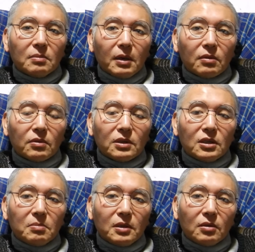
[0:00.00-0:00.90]
今の
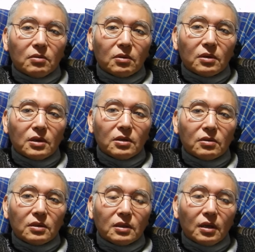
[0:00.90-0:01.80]
1ミリの技
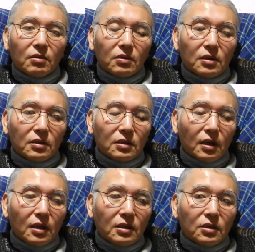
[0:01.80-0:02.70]
術人間の技術
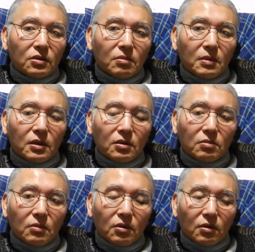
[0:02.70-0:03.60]
から1
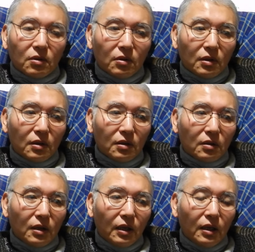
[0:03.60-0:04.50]
キロメートルも
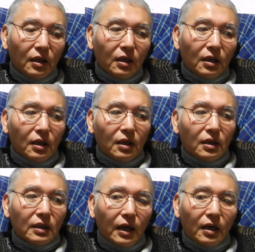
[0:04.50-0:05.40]
ね
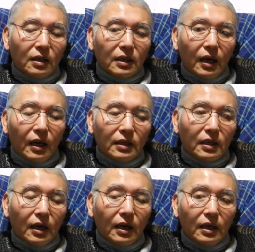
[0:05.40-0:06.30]
高い
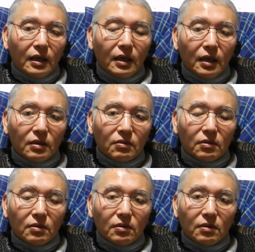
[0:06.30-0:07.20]
長い、あ
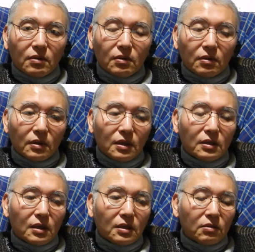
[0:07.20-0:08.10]
の技
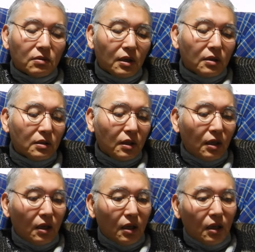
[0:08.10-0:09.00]
術が必要なんですね
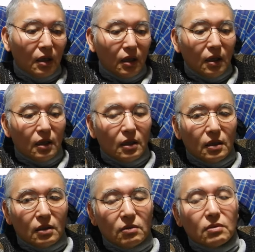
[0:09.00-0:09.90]

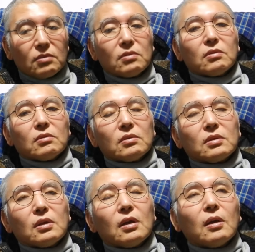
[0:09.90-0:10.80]
ということで
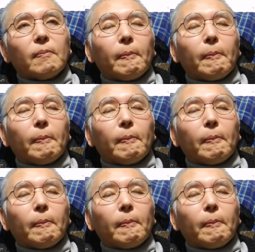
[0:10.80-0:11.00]
すね